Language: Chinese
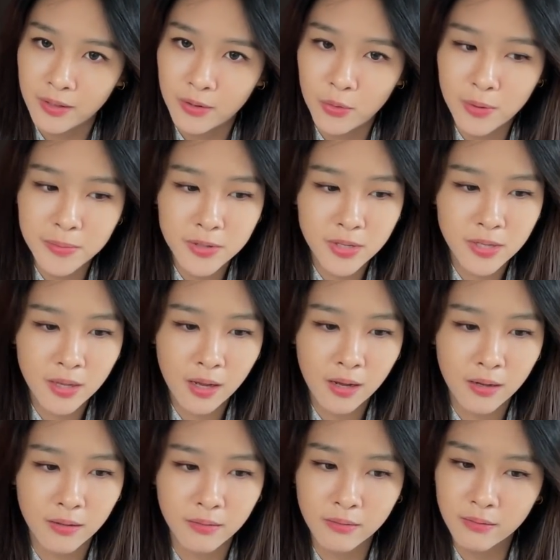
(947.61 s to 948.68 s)
我们知
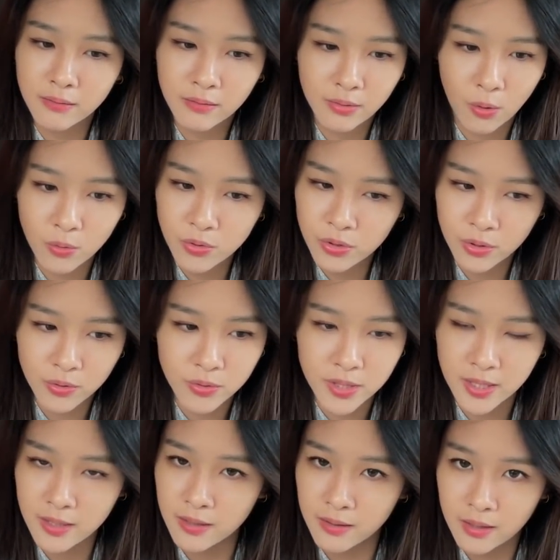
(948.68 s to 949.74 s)
道从受
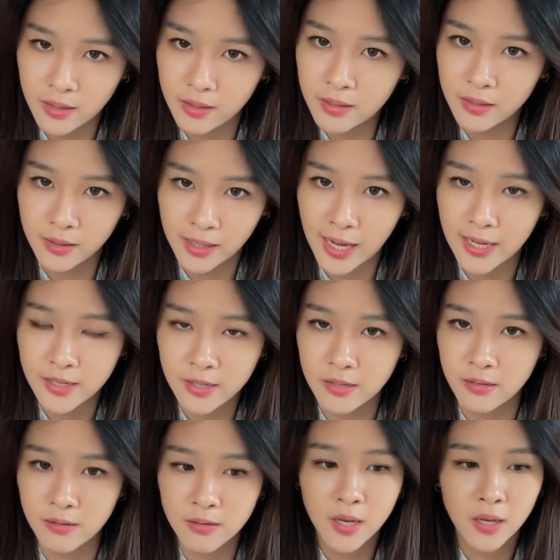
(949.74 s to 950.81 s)
精的那一刻开
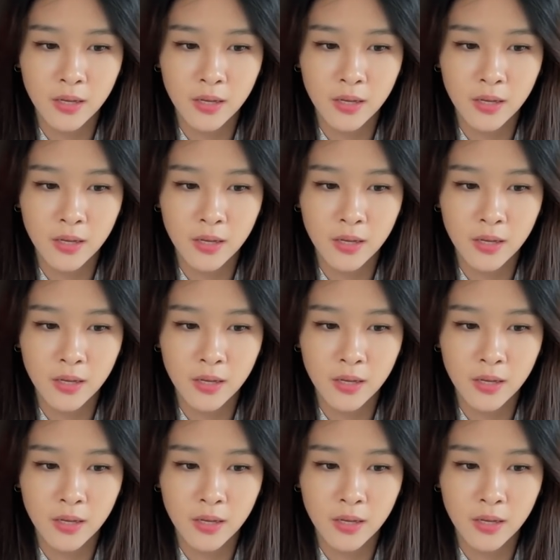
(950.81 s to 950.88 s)
始，